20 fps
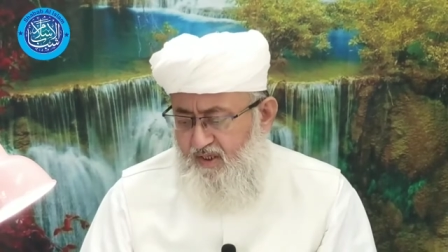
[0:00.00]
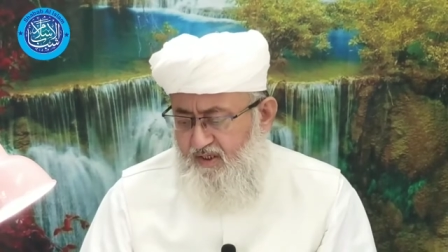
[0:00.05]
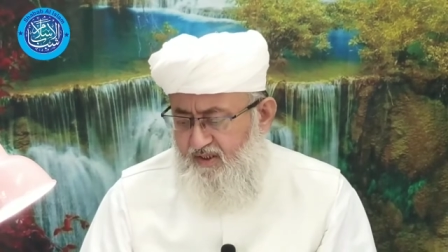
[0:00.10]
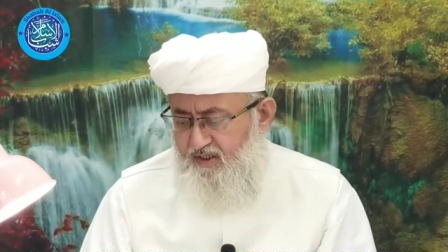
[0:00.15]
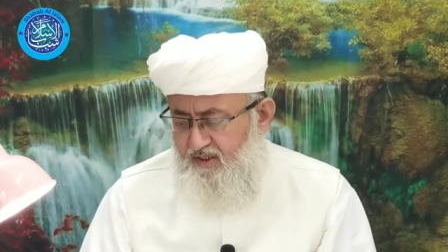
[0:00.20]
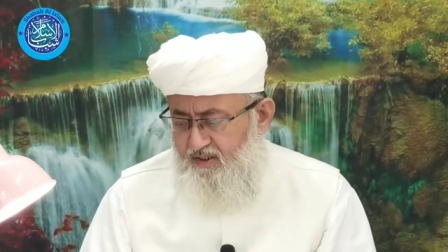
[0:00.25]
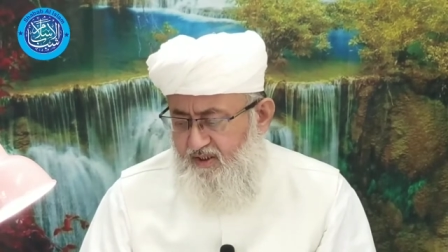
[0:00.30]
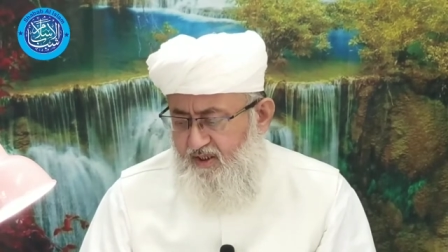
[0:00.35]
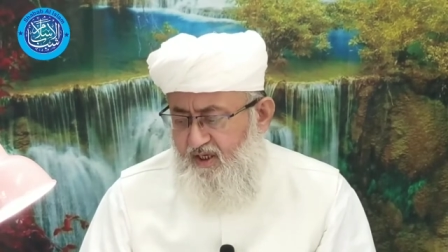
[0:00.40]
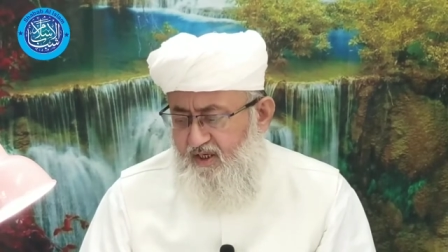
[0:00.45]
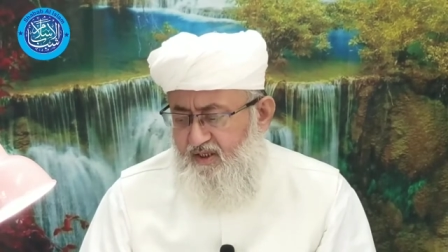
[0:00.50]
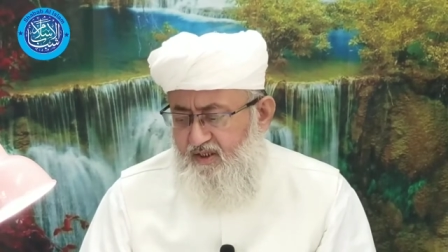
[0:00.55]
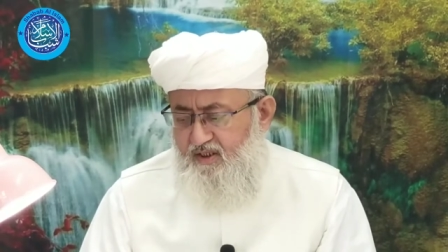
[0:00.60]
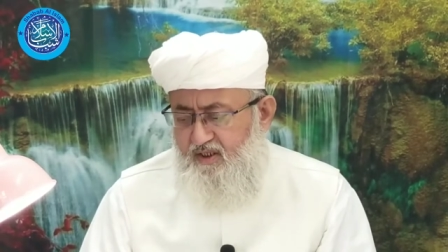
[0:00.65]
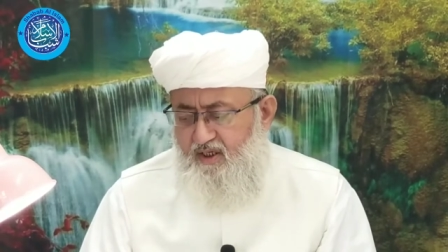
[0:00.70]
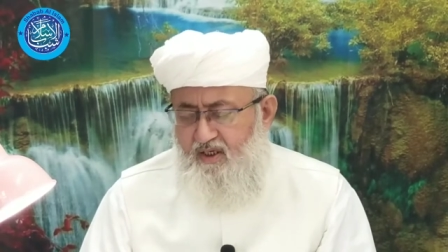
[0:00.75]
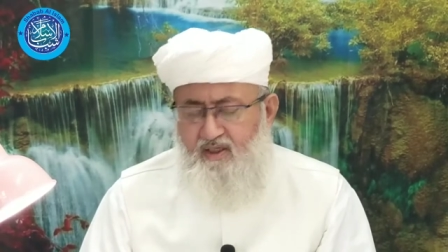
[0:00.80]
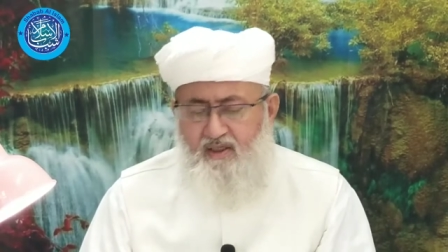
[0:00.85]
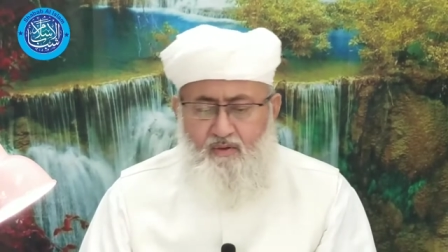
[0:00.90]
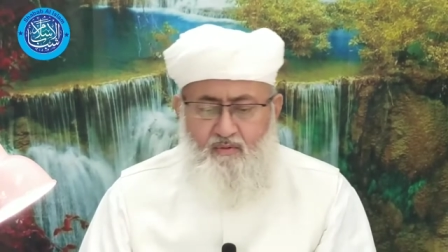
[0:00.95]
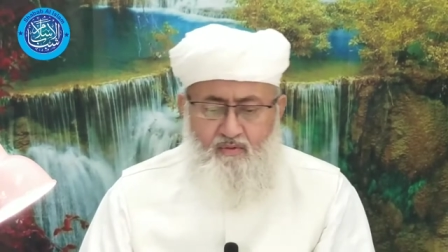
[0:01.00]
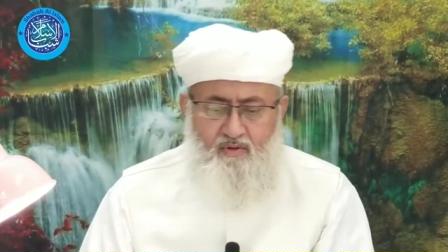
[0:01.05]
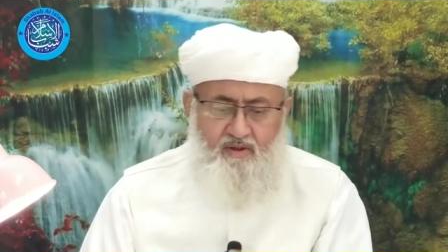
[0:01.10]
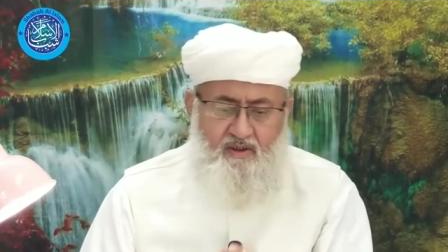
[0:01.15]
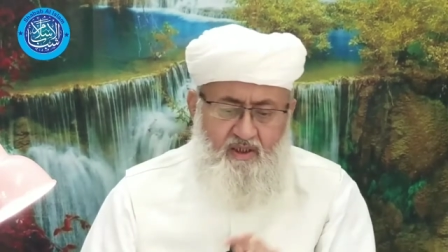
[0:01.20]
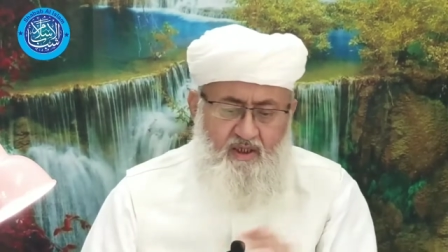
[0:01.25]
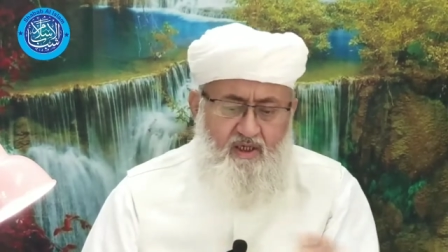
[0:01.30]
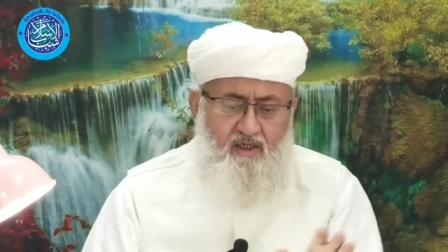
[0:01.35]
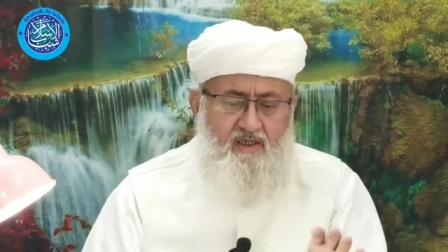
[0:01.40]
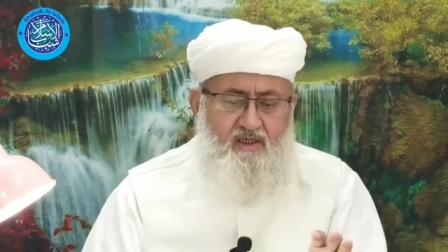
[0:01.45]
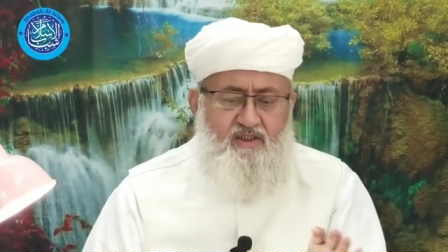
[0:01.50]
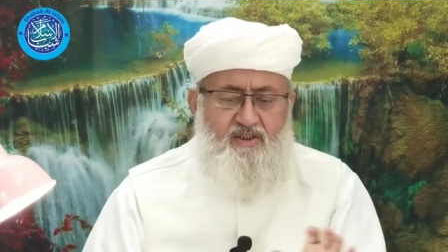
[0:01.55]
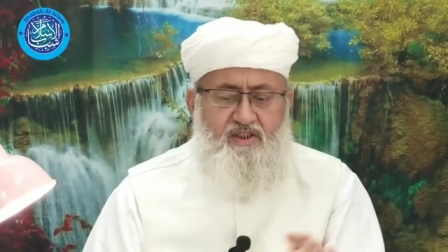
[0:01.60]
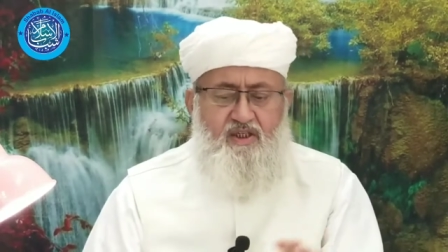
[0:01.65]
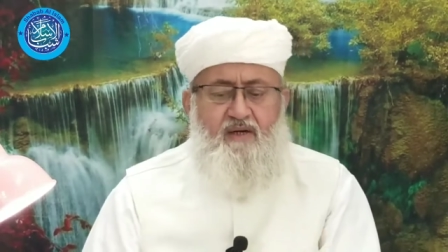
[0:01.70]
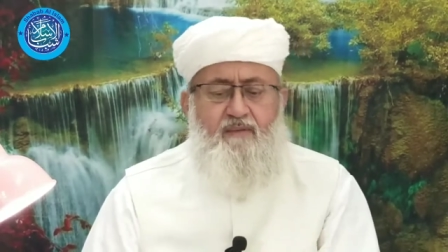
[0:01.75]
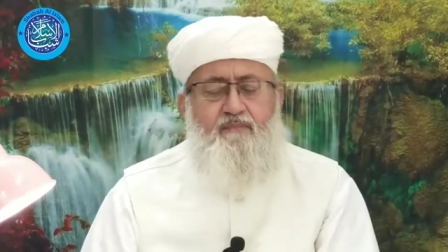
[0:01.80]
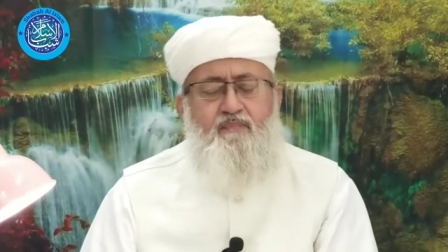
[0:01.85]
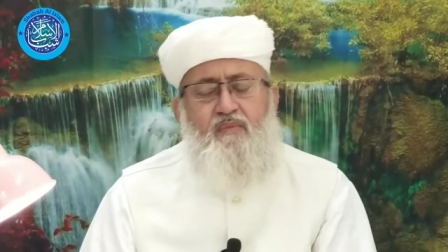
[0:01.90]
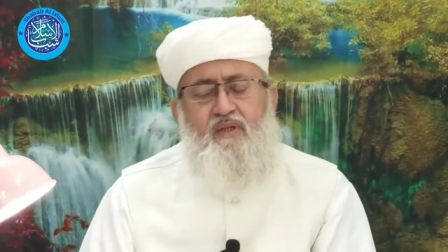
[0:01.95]
فمعنى ذلك أنه
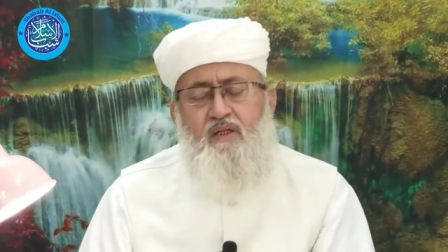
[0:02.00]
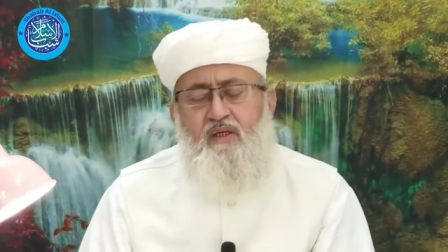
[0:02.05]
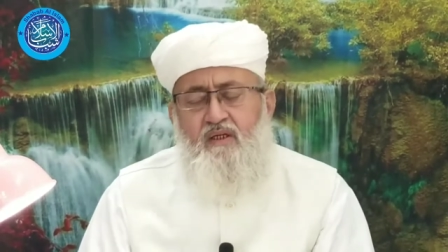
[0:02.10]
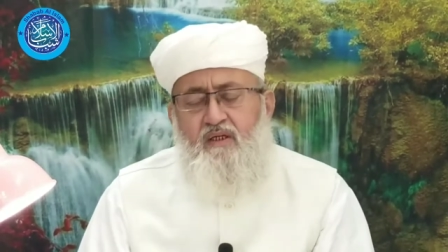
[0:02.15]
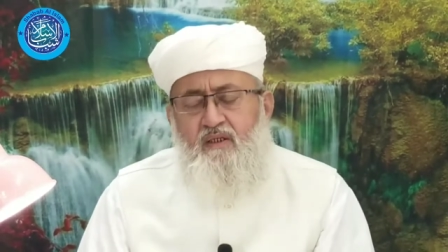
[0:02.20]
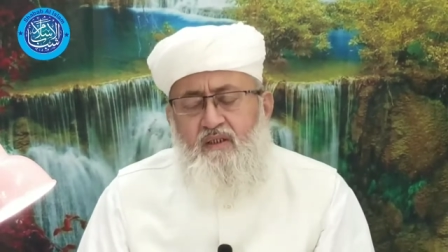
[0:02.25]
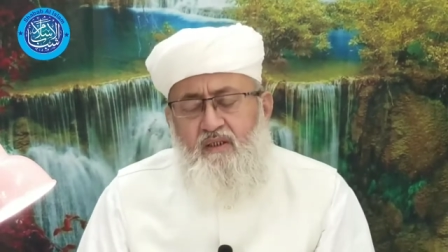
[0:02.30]
خرج